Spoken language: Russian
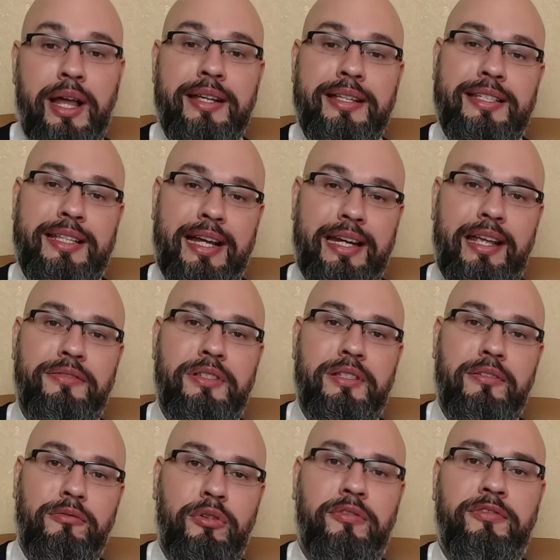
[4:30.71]
скорее
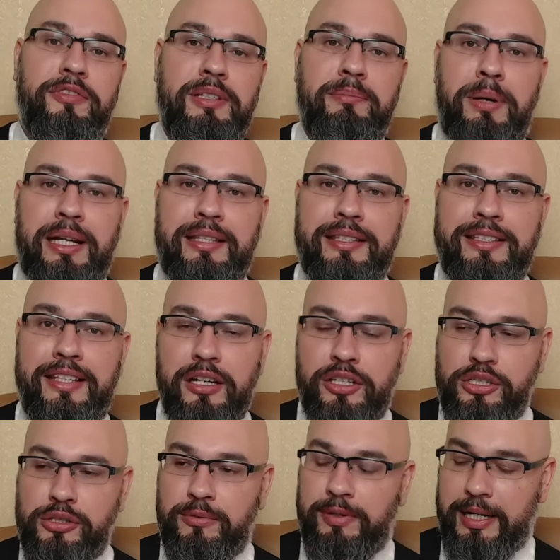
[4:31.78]
всего, вы
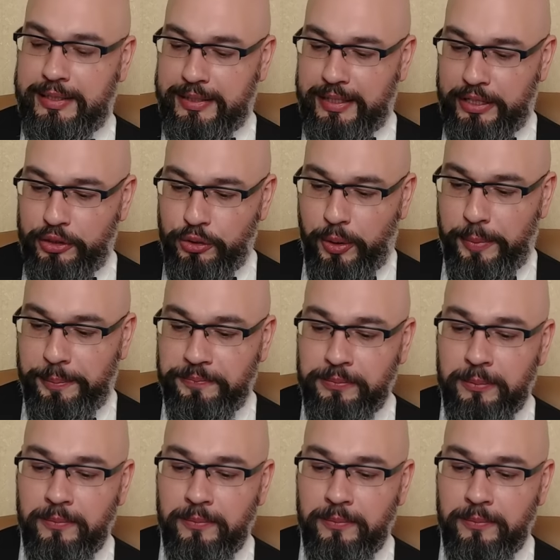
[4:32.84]
поддерживаете ее